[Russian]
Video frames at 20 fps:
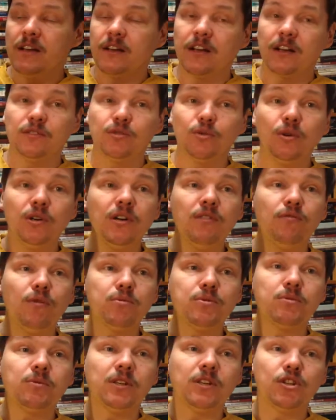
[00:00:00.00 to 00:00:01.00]
которая, в
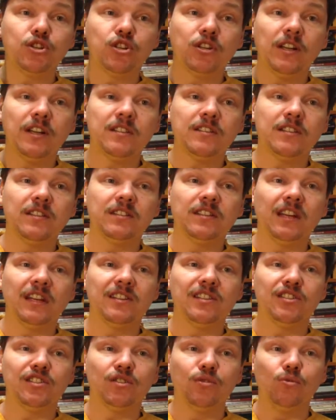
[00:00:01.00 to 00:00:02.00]
общем-то, начинается с
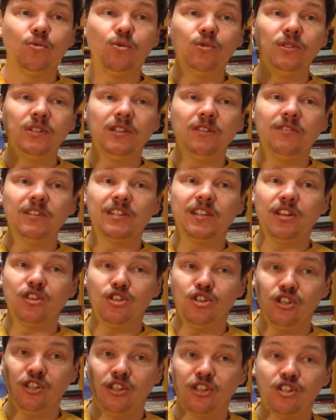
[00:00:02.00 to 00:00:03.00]
традиционного
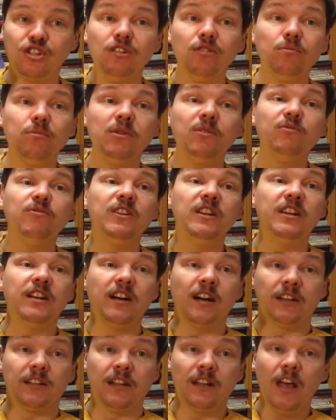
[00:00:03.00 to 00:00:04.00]
зачина. Жил-был
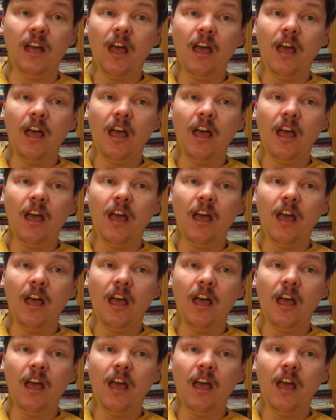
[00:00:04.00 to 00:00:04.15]
великан.